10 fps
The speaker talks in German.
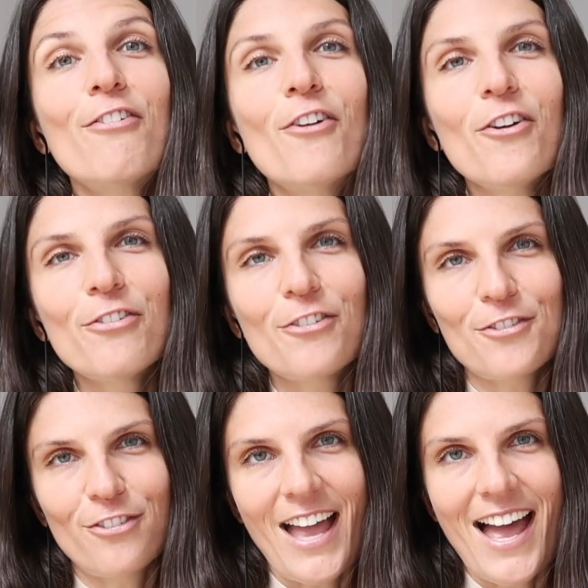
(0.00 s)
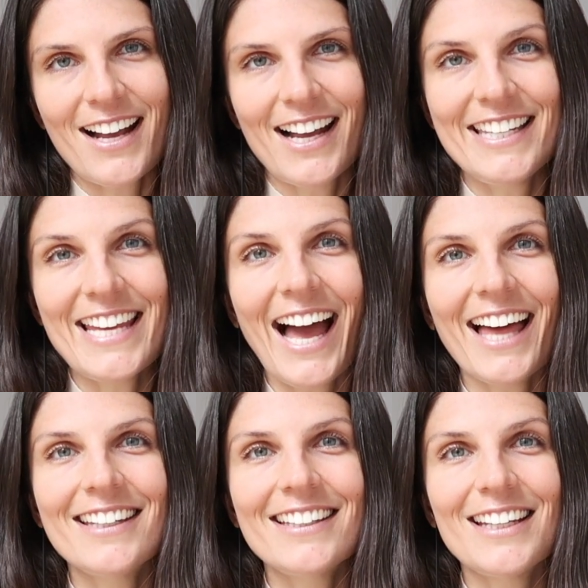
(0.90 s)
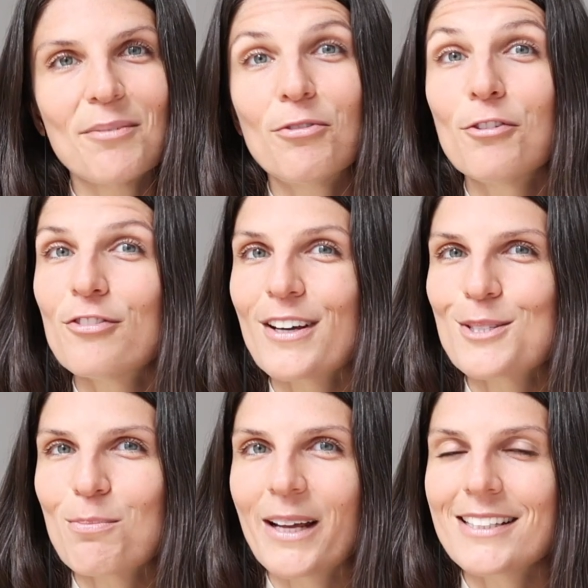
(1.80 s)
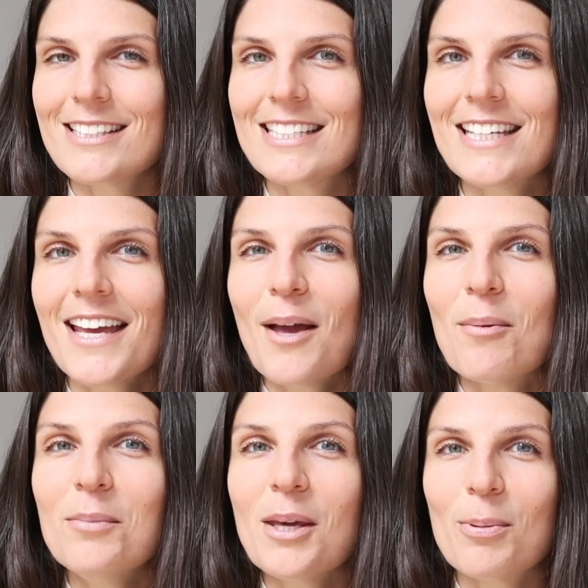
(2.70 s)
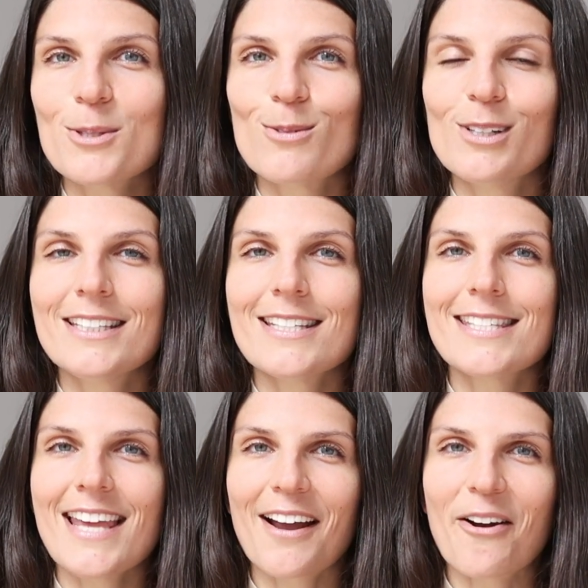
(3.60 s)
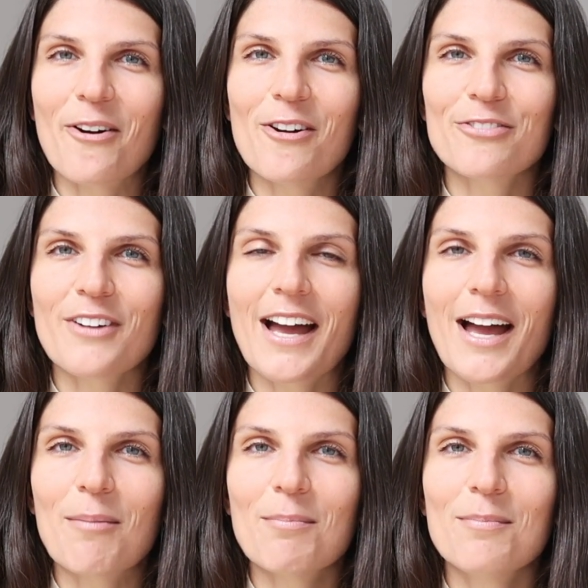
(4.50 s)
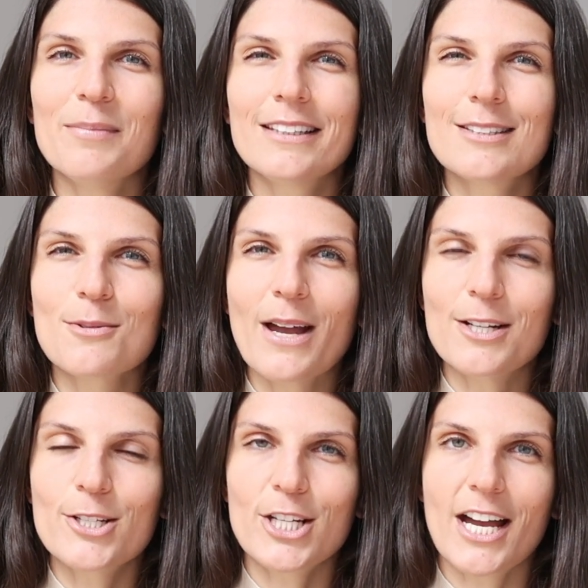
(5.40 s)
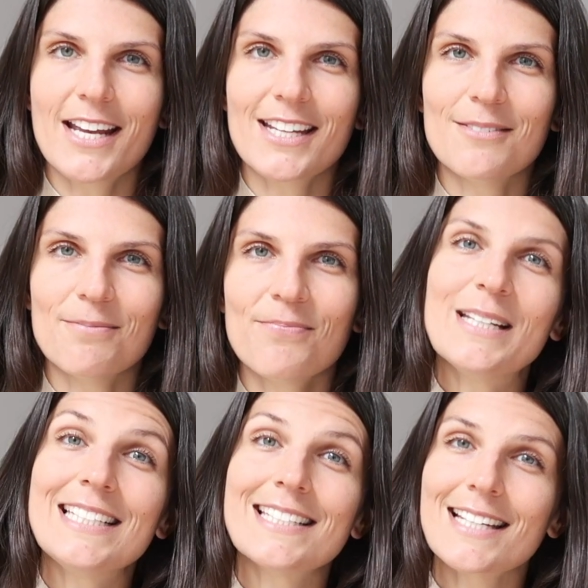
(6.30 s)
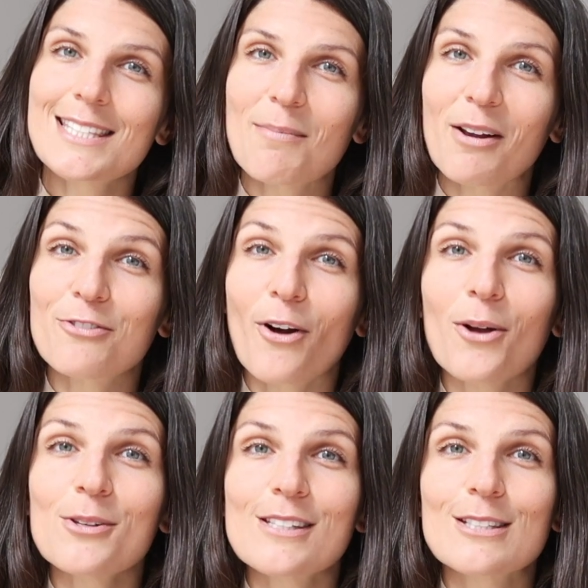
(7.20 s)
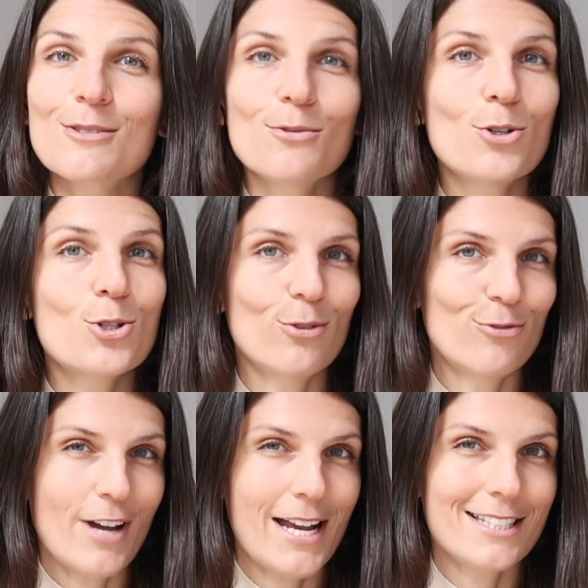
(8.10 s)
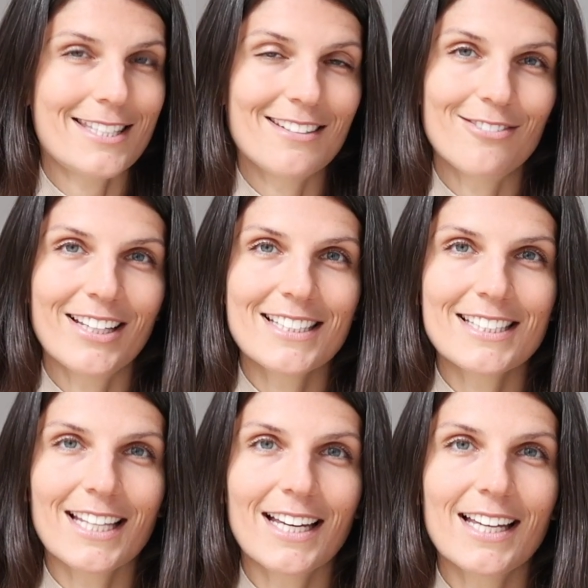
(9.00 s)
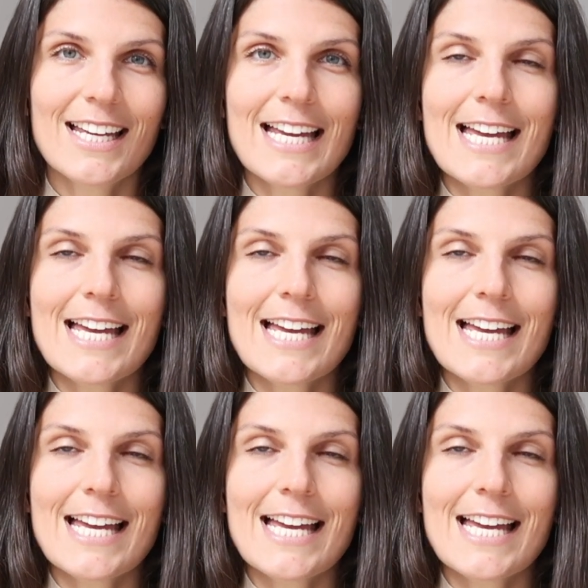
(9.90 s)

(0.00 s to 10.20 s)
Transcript: fünf Fragen an die Hand geben, fünf Aspekte, die mir persönlich sehr geholfen haben, mich zu entscheiden. Ich setze mal voraus, dass du schon weißt, in welcher